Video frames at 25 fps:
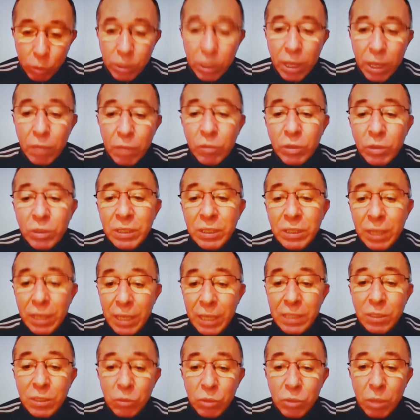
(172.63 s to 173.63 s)
pondero Vossa
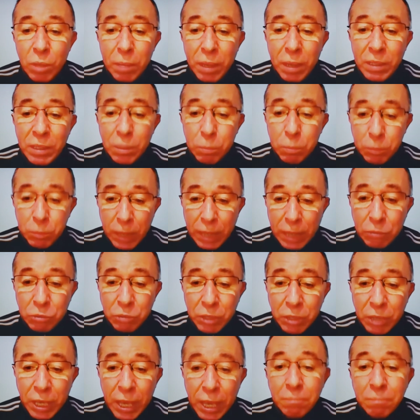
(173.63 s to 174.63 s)
Excelência e os demais
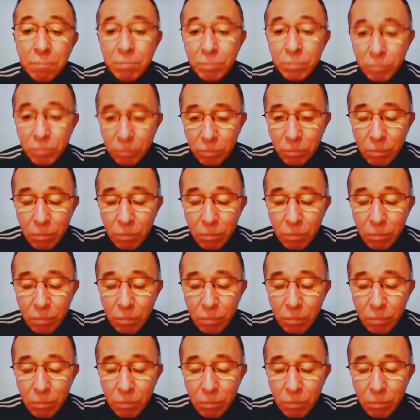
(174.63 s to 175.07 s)
deputados que